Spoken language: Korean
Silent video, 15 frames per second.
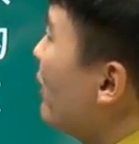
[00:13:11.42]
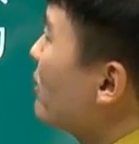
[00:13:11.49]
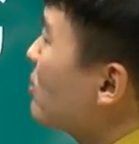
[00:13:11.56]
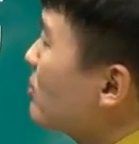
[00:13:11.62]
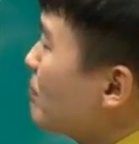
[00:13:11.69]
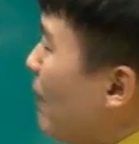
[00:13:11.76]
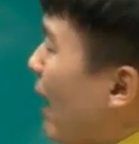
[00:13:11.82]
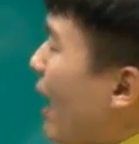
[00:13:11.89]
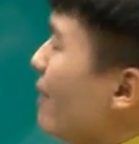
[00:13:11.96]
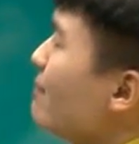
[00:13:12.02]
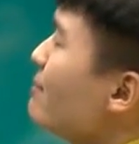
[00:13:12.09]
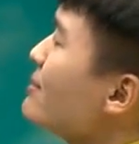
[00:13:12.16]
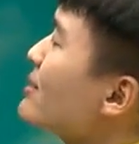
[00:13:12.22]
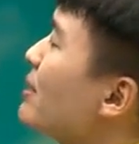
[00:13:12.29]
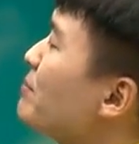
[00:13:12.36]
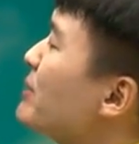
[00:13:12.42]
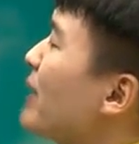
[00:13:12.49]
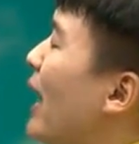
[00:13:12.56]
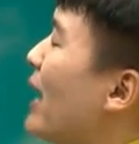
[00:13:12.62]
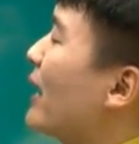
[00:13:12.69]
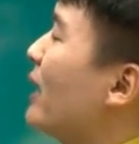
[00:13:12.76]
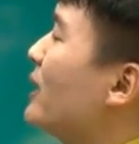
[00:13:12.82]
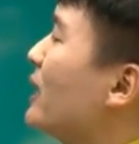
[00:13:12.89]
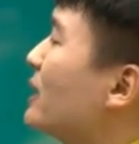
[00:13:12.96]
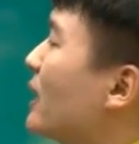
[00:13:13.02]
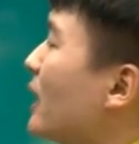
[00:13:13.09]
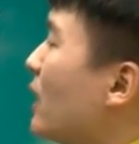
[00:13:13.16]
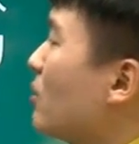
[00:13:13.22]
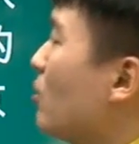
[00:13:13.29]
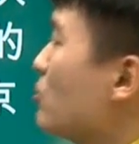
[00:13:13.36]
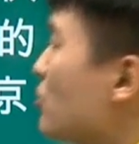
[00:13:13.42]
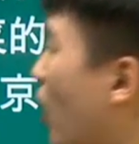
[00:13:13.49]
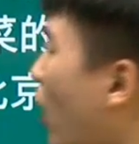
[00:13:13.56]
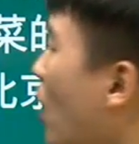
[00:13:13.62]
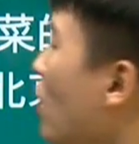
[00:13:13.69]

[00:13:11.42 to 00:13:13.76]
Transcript: 대해서 많은 사람들이 알게 됐다라는 거죠.